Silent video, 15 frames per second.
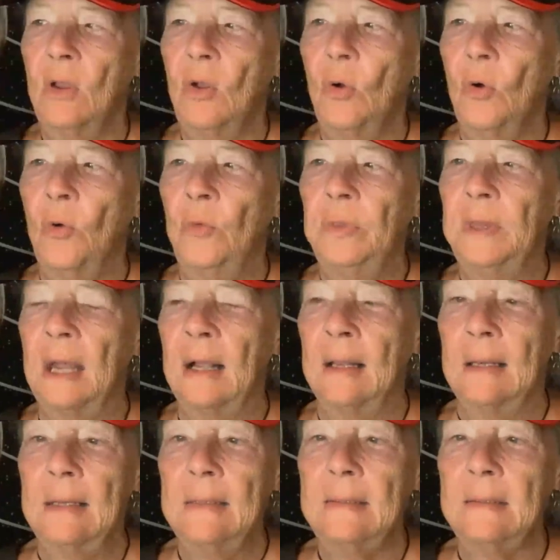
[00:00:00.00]
Und
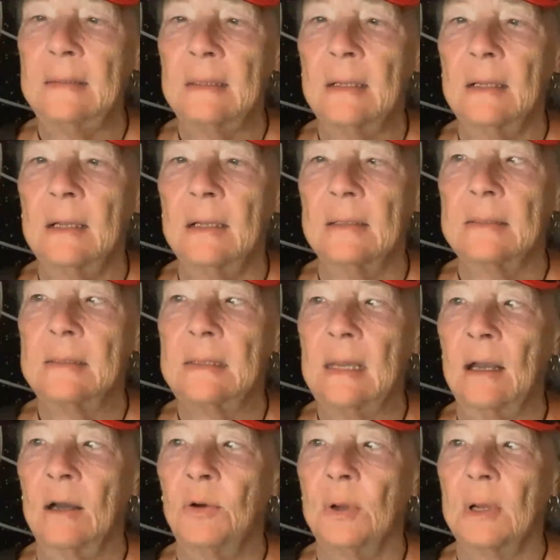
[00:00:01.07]
alles kann sie
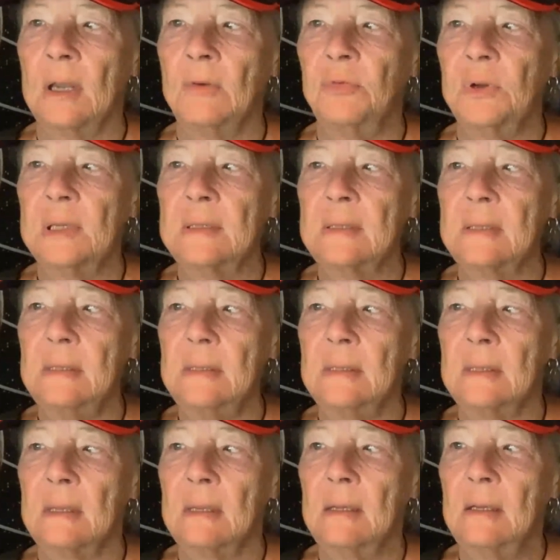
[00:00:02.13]
auch erfassen.
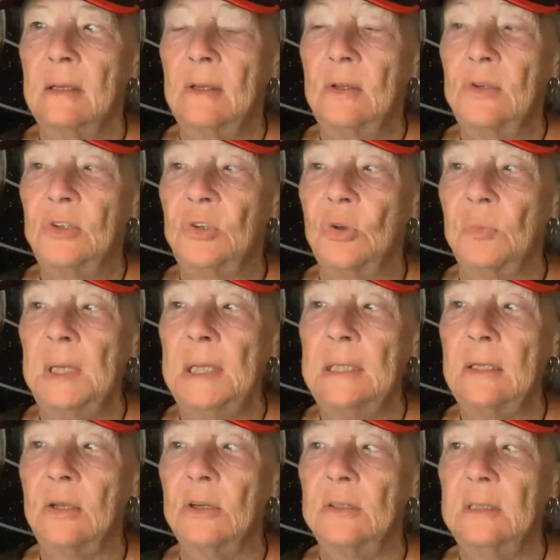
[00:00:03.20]

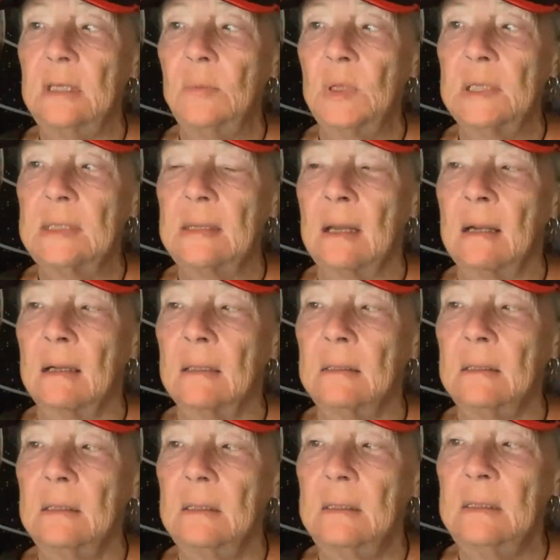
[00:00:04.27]
Somit könnte man
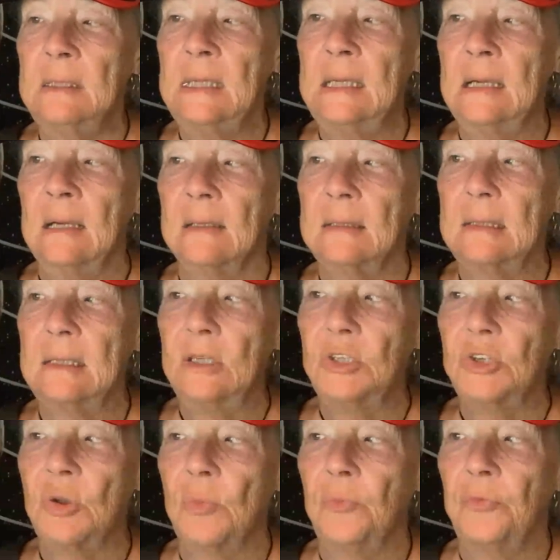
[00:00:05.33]
sagen, die ganze
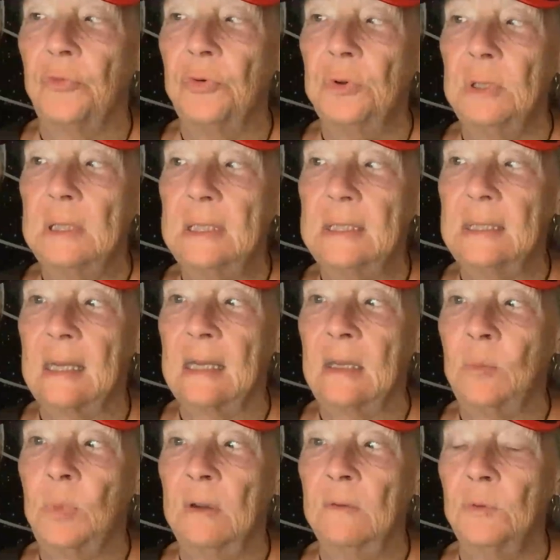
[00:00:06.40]
Schöpfung
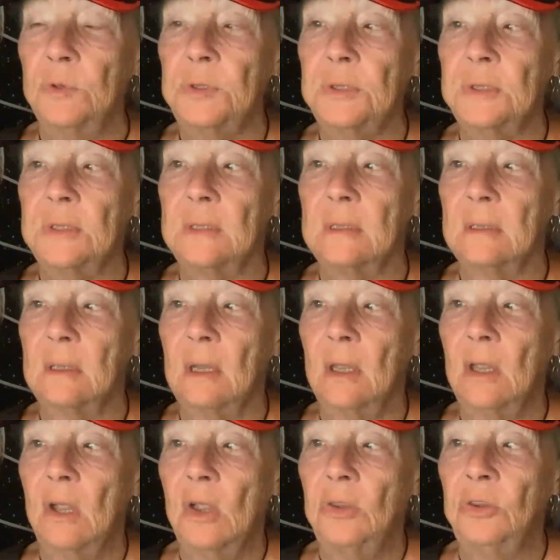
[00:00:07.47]
sei bewusst.
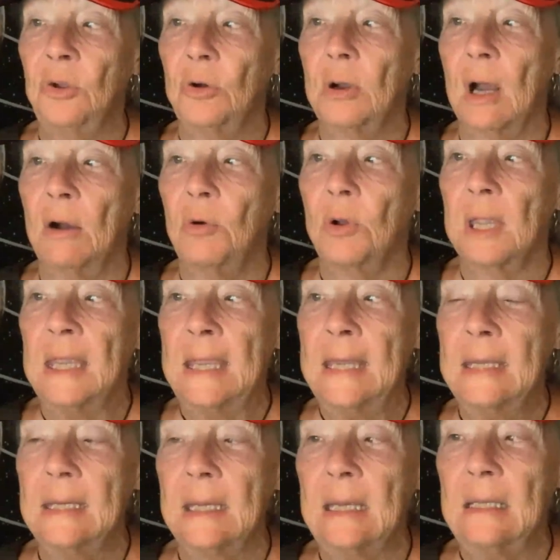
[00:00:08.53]
Doch auch
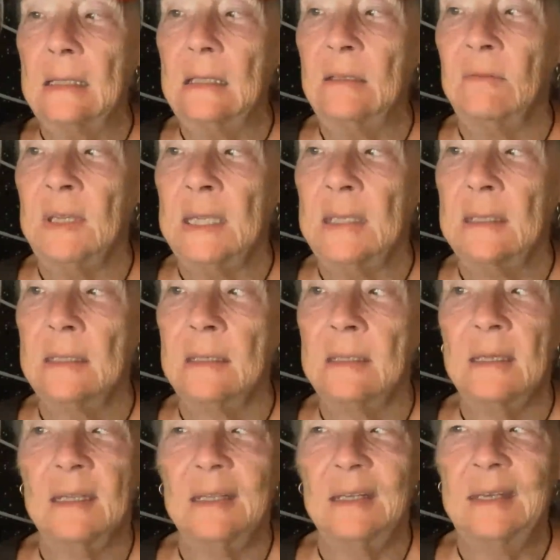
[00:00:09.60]
hier gilt wieder,
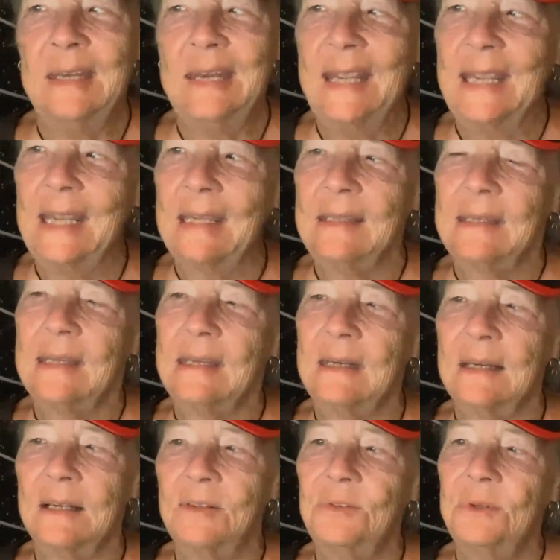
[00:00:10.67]
nicht
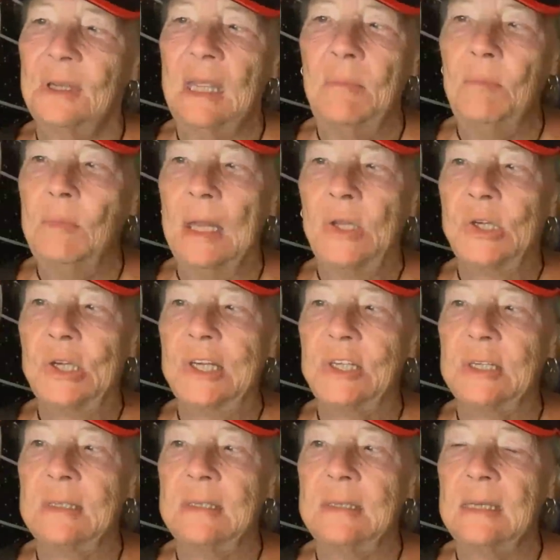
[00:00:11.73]
genau im
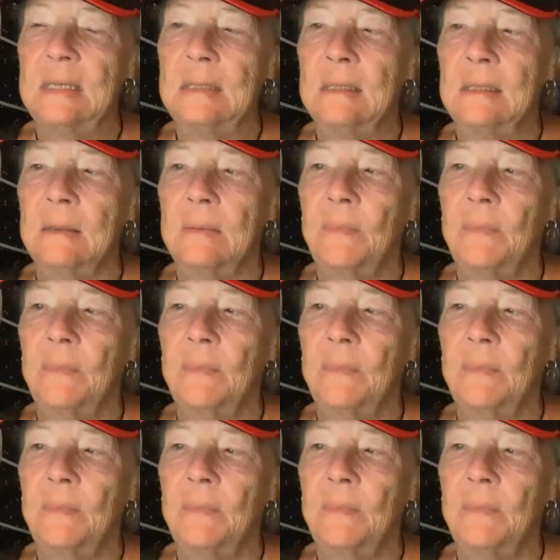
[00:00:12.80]
menschlichen Sinn.